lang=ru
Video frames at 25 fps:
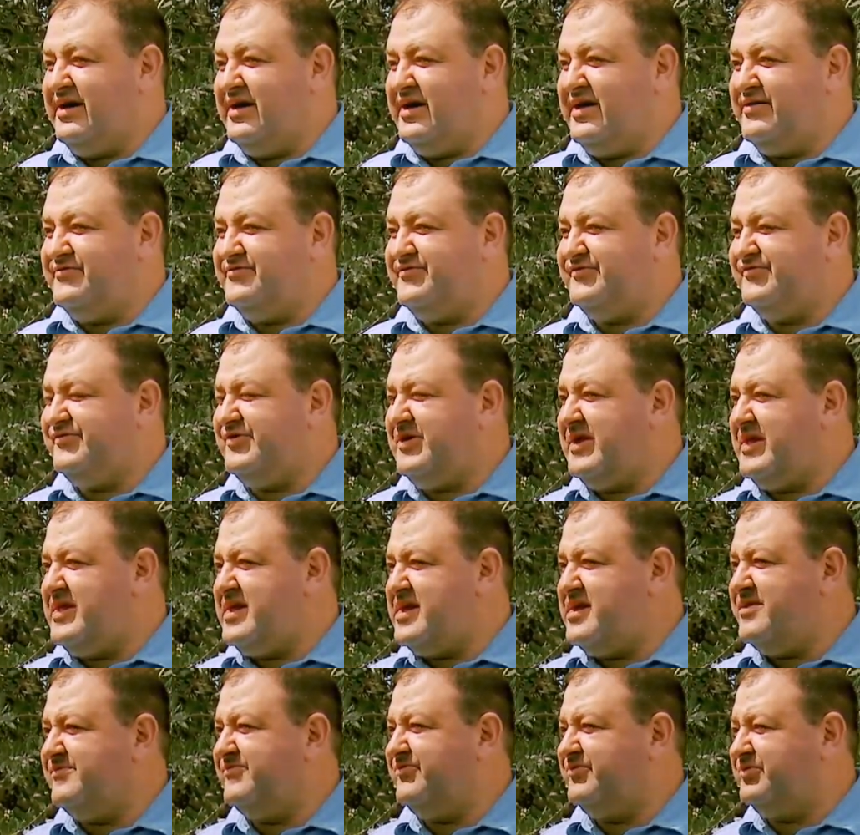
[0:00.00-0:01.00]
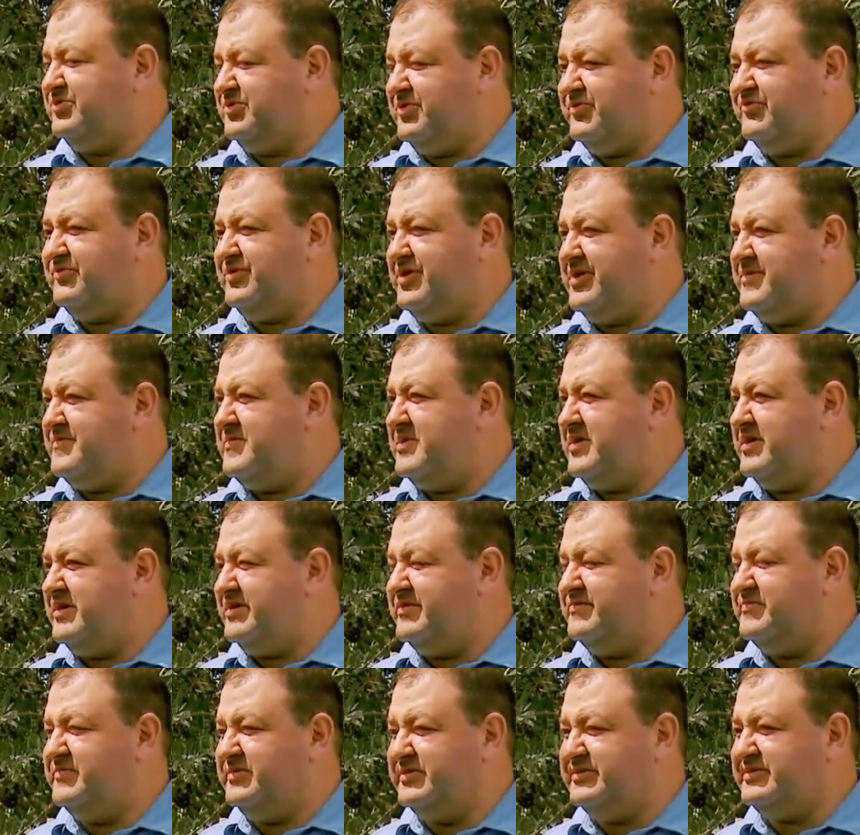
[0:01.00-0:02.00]
Э, Вифлеем в то
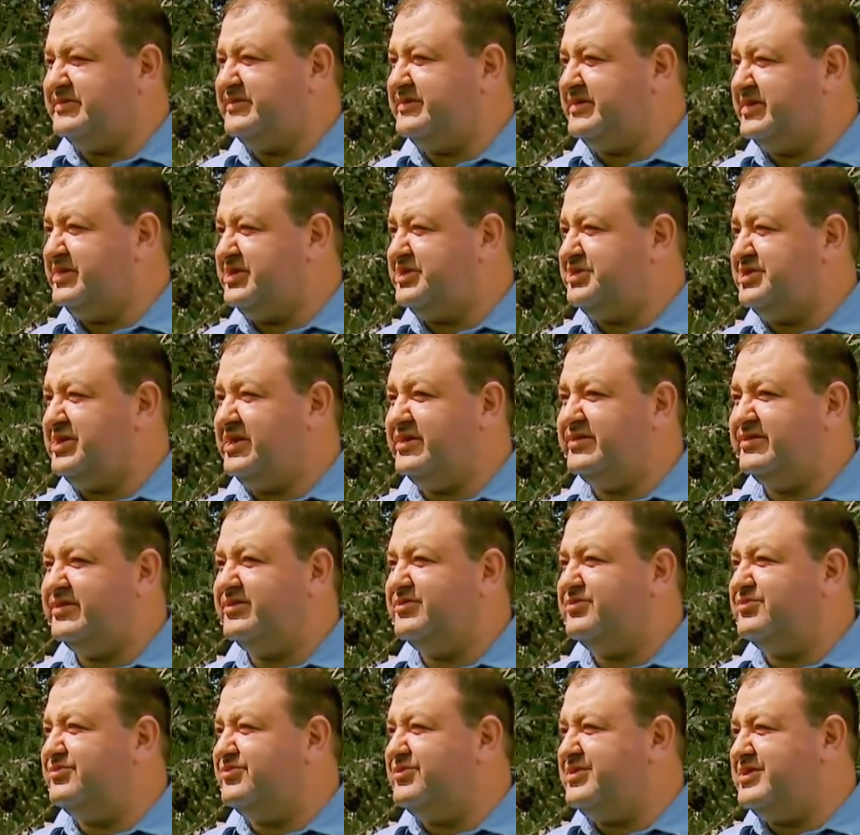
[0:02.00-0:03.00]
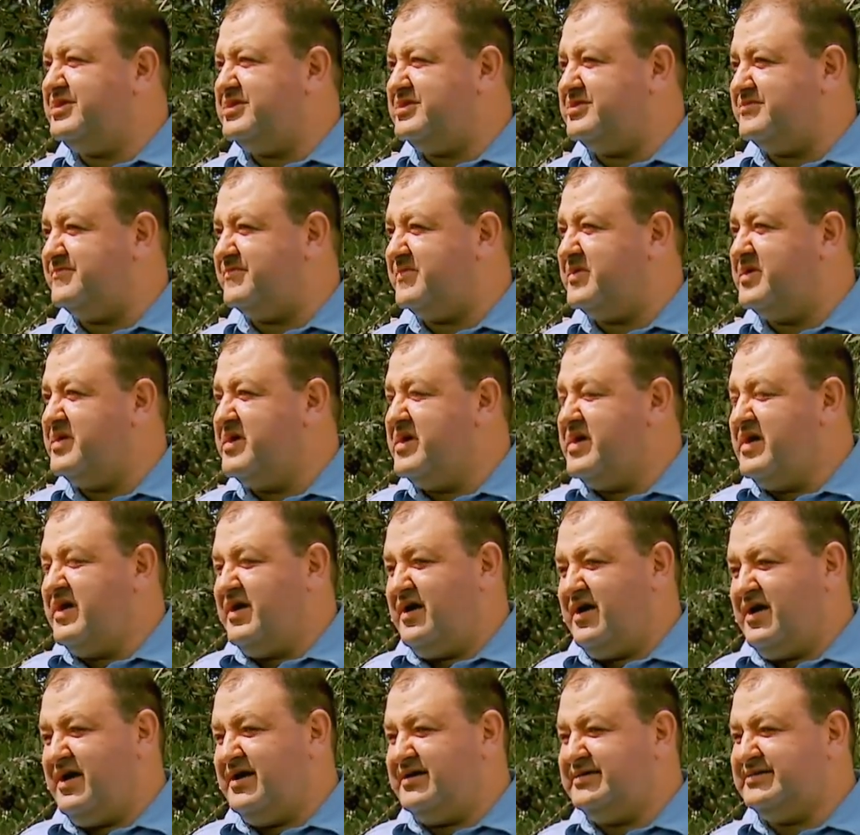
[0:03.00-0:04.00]
время был совершенно другим.
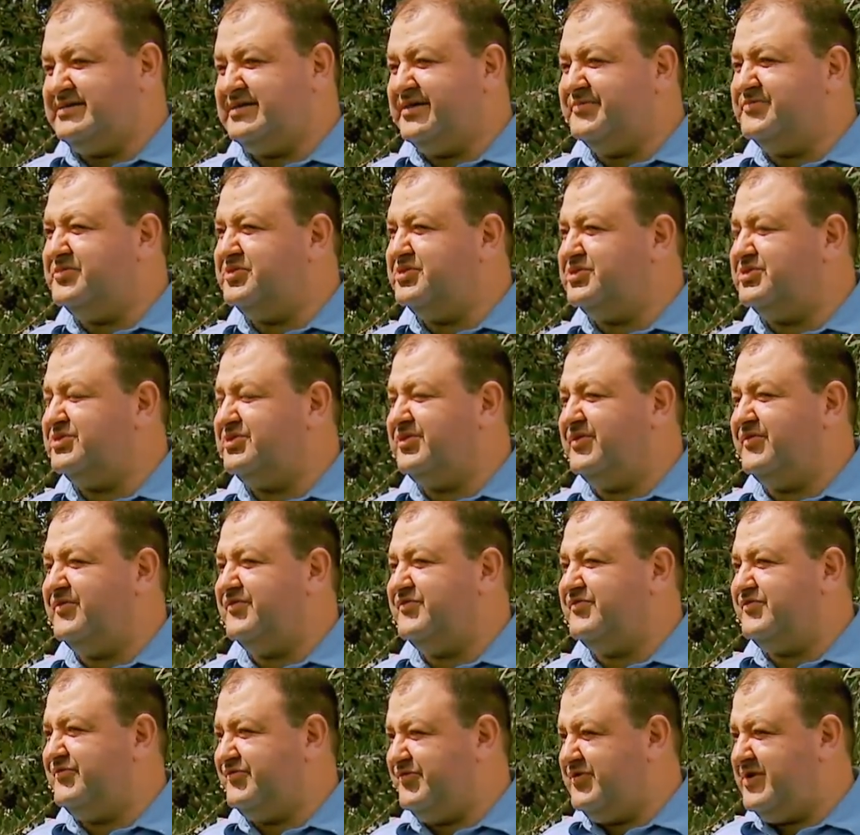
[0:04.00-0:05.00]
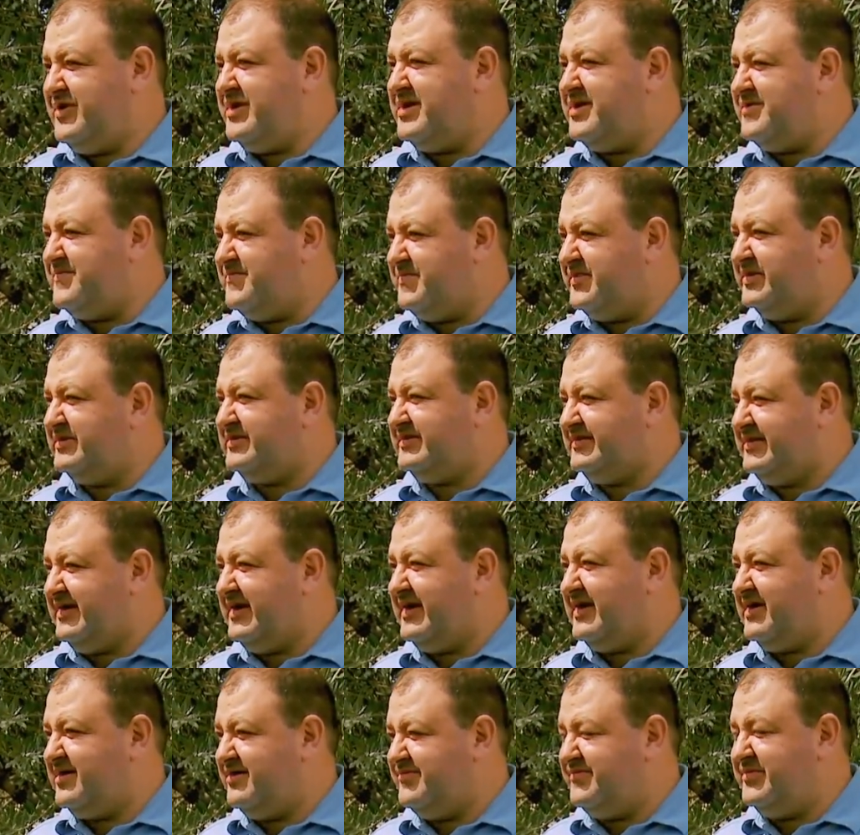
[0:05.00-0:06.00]
Э, само слово Вифлеем,
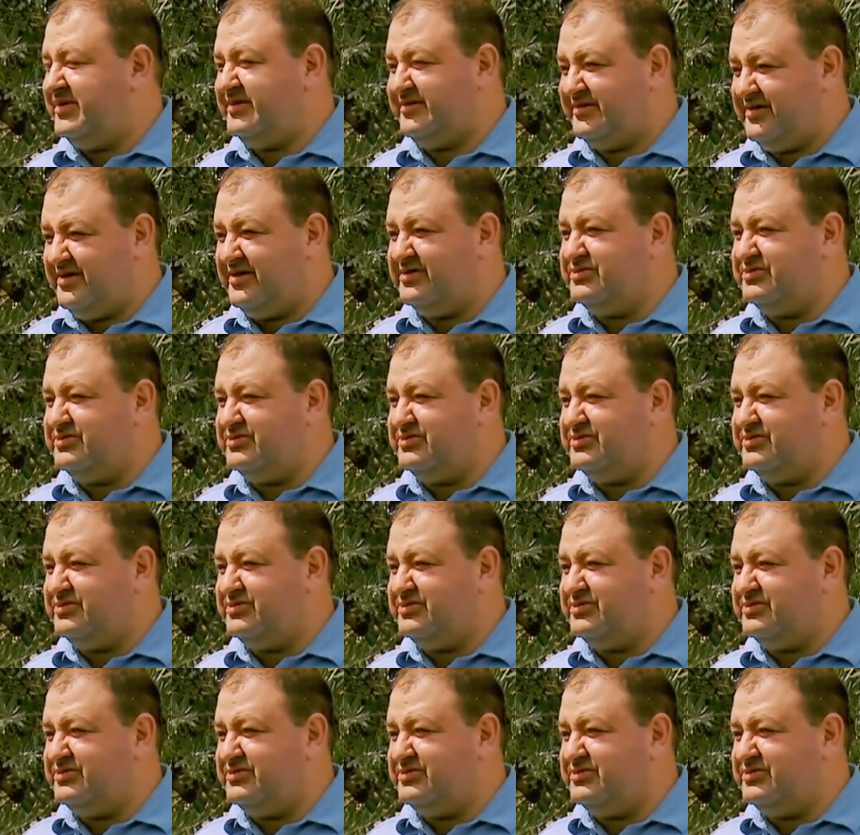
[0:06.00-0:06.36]
Бетлехем –